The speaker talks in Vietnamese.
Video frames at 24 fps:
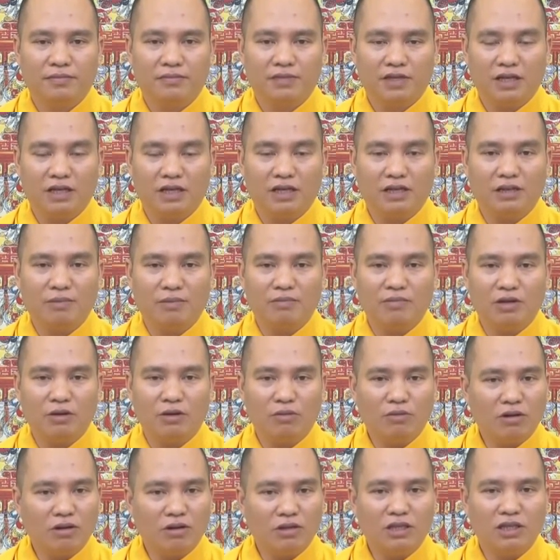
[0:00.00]
khởi cái tâm
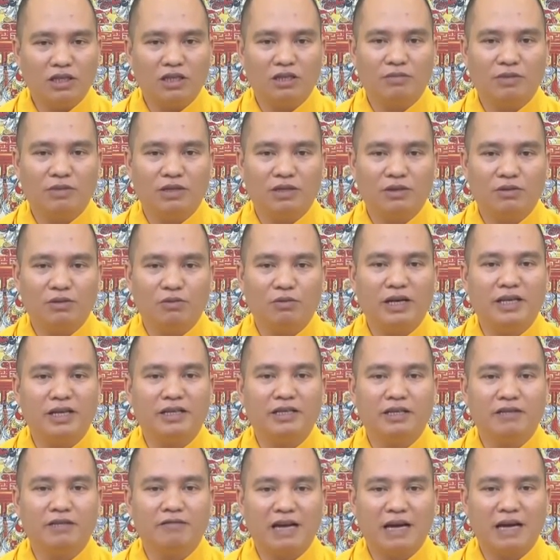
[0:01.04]
không lo sợ mà tu hành
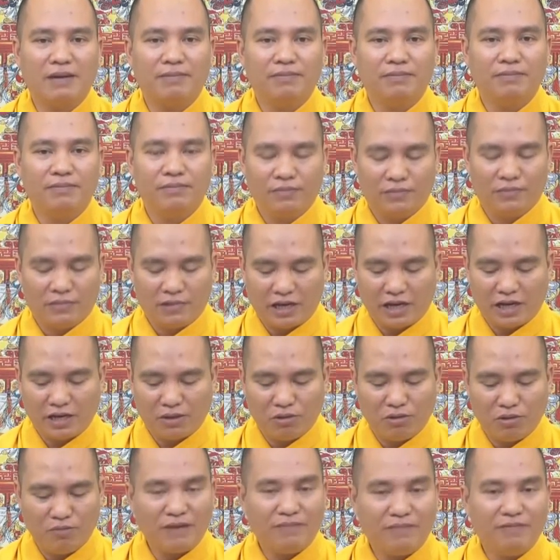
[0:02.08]
chính pháp hãy
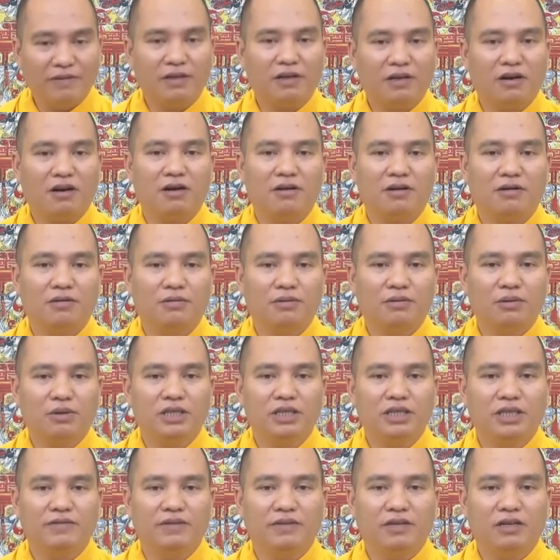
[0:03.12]
đối mặt với nó đối
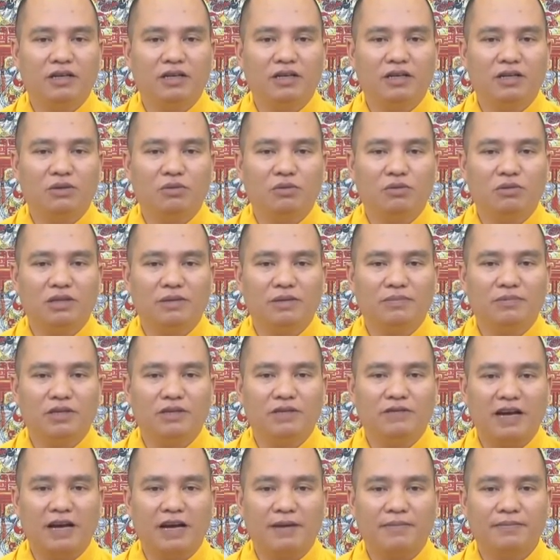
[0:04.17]
diện với nó để tu tập
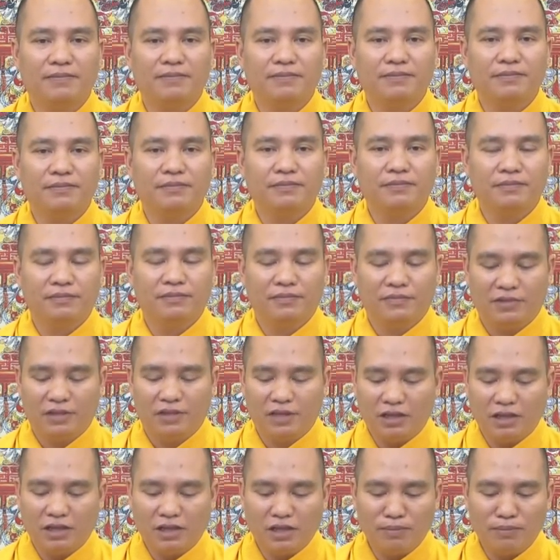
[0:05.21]
chính pháp
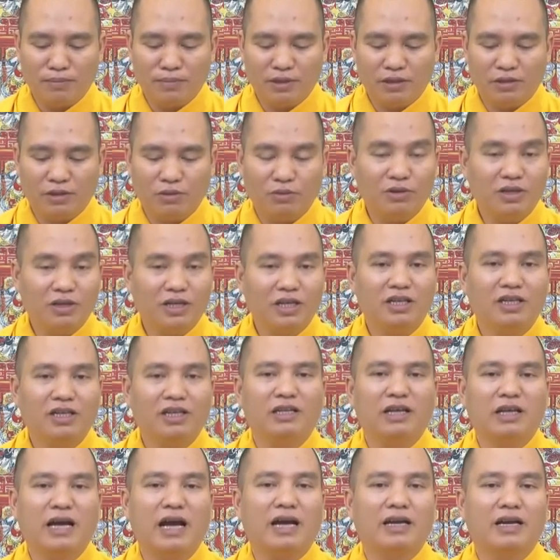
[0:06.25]
nhất tâm để tụng kinh
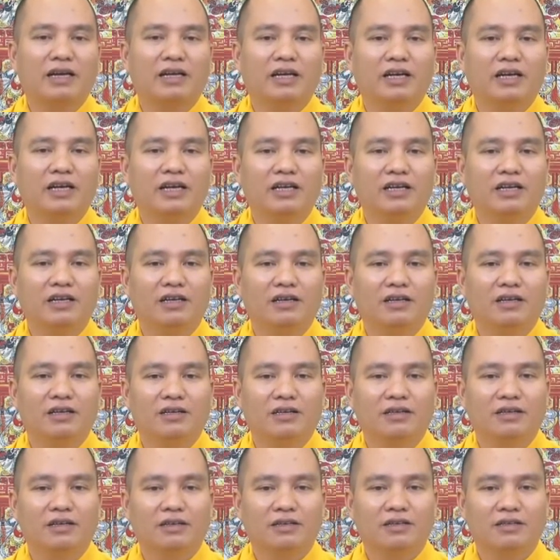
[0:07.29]
địa tạng để
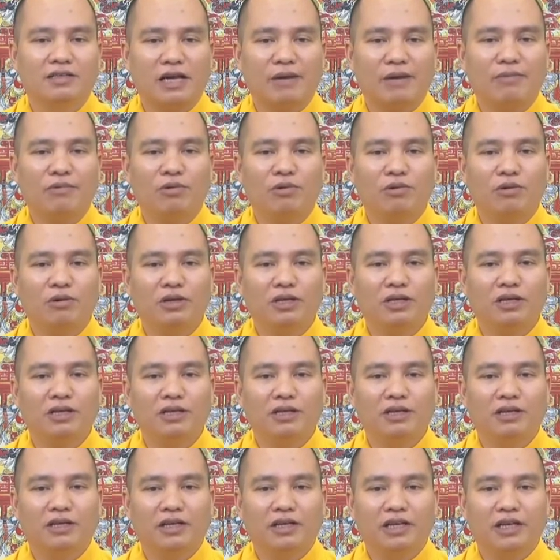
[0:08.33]
sám hối
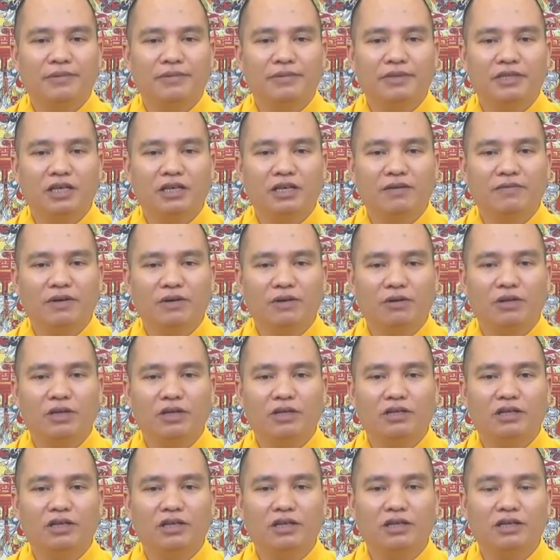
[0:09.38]
nghiệp chướng và hồi
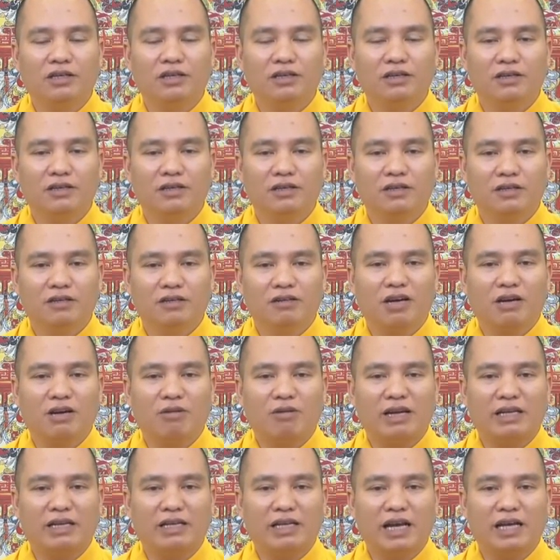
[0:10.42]
hướng cho các
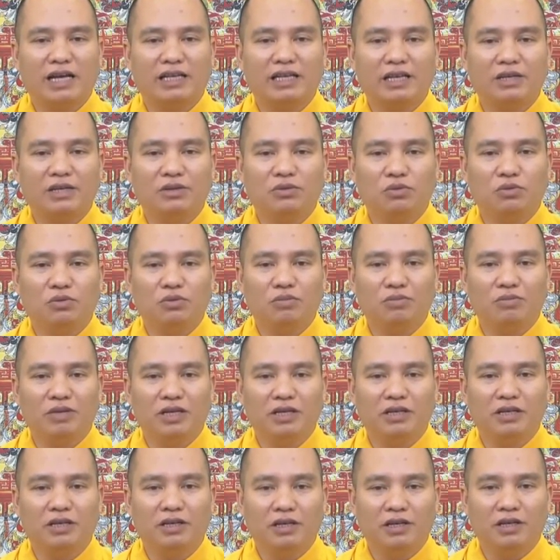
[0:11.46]
oan gia trái chủ của
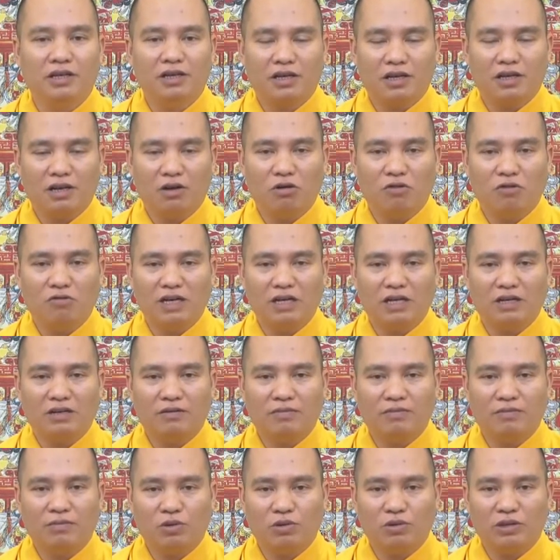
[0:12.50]
mình cầu phật
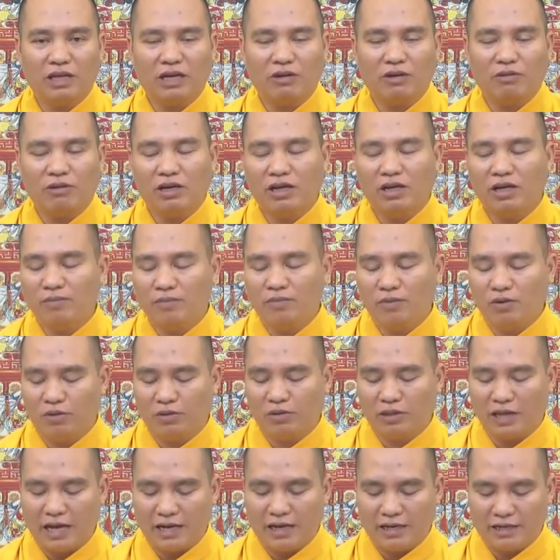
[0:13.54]
bồ tát quan âm bồ
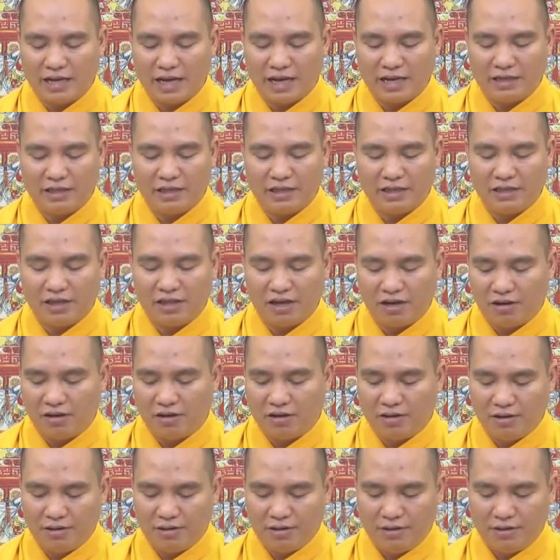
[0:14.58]
tát gia trì cho